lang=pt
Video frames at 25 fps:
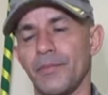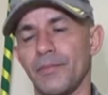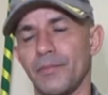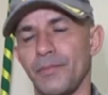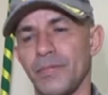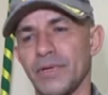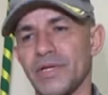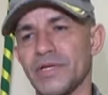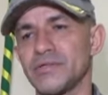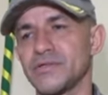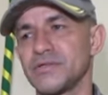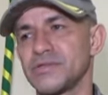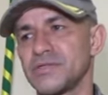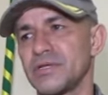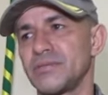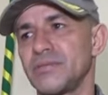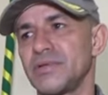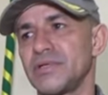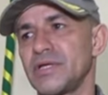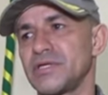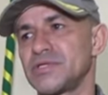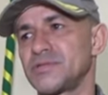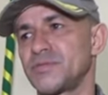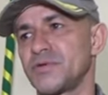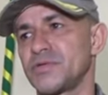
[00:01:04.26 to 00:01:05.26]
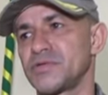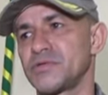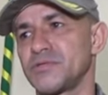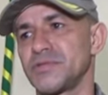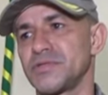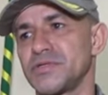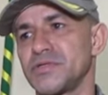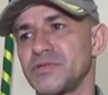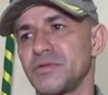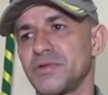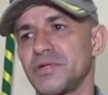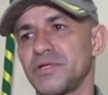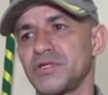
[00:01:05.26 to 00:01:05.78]
presos também nas
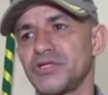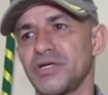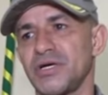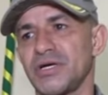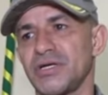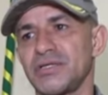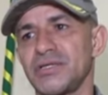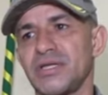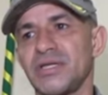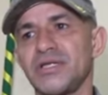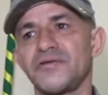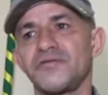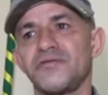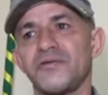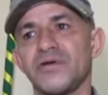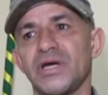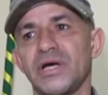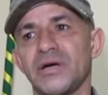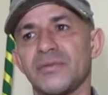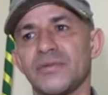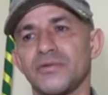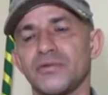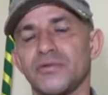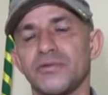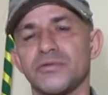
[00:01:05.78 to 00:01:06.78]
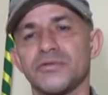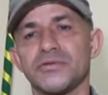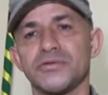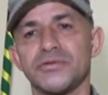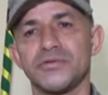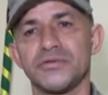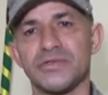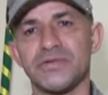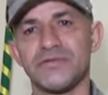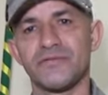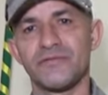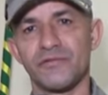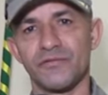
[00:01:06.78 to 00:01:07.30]
próximas horas, já que identificamos todos
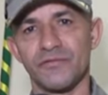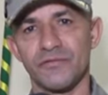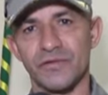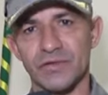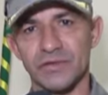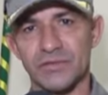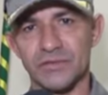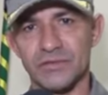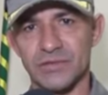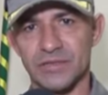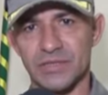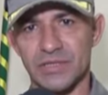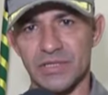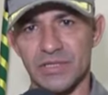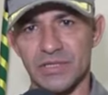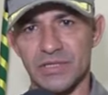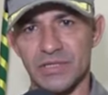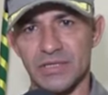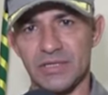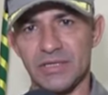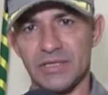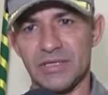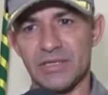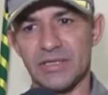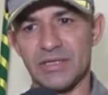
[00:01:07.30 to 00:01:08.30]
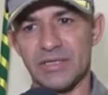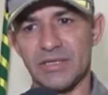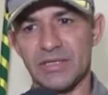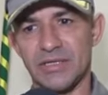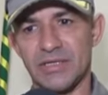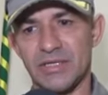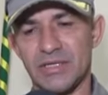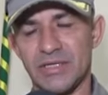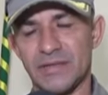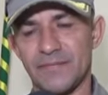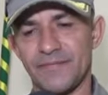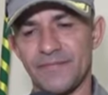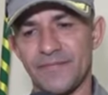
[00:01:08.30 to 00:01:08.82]
os envolvidos.
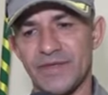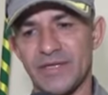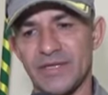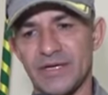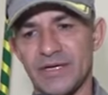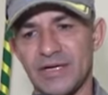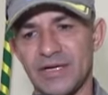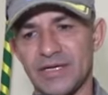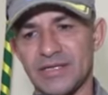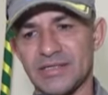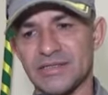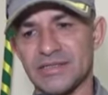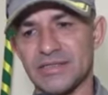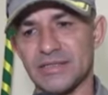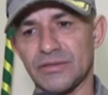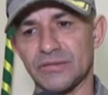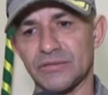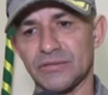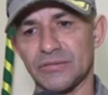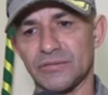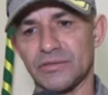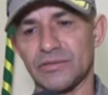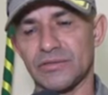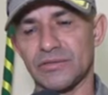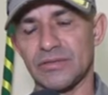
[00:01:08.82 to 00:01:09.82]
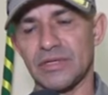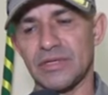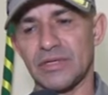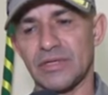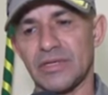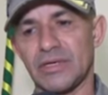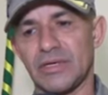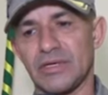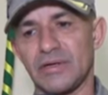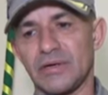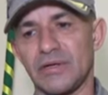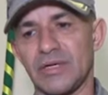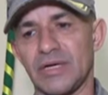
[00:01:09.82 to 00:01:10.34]
E, e, a, ação,
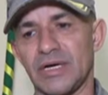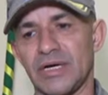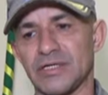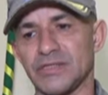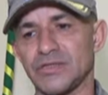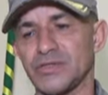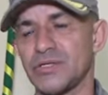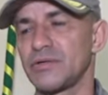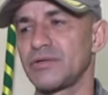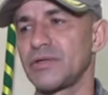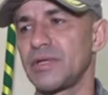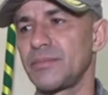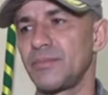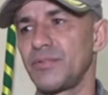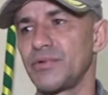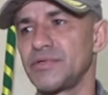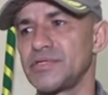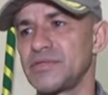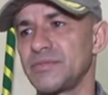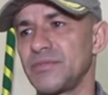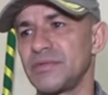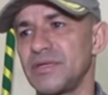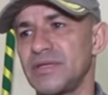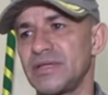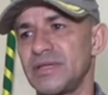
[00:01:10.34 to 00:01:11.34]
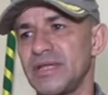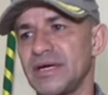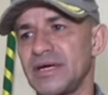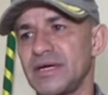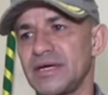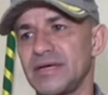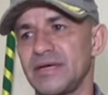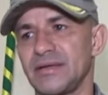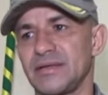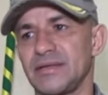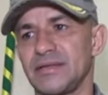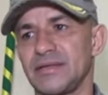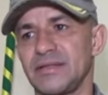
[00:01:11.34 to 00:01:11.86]
e a ação da Polícia
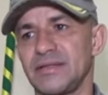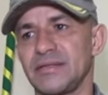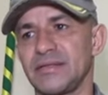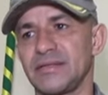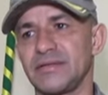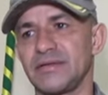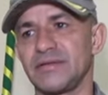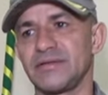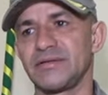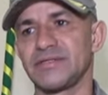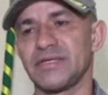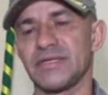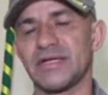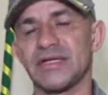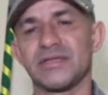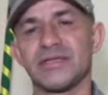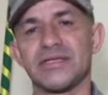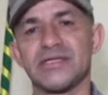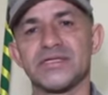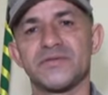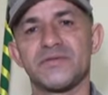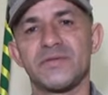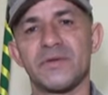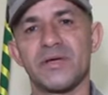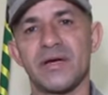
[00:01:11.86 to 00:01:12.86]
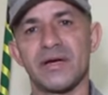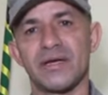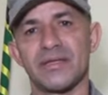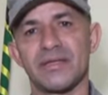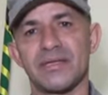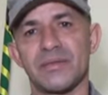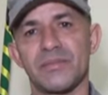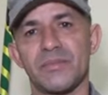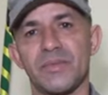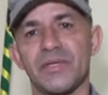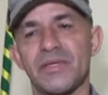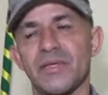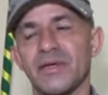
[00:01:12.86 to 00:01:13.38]
Militar será intensificada
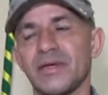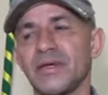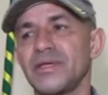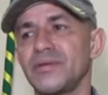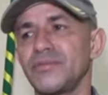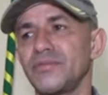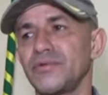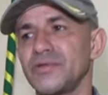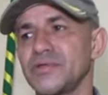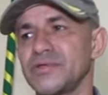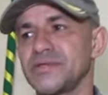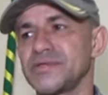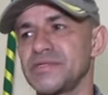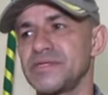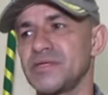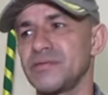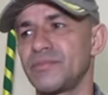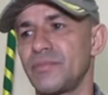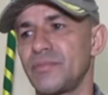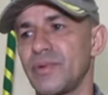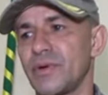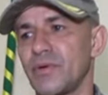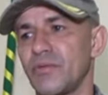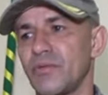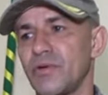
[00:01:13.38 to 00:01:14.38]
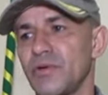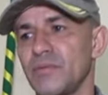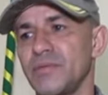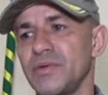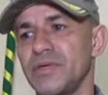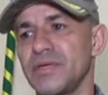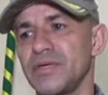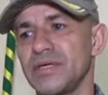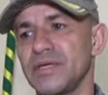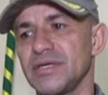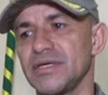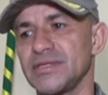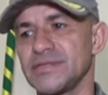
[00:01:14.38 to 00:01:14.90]
também naquele município para
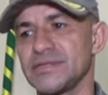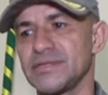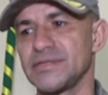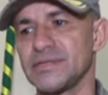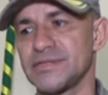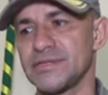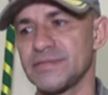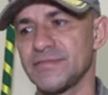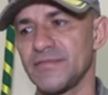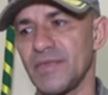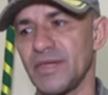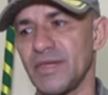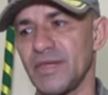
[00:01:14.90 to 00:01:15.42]
coibir que, esses,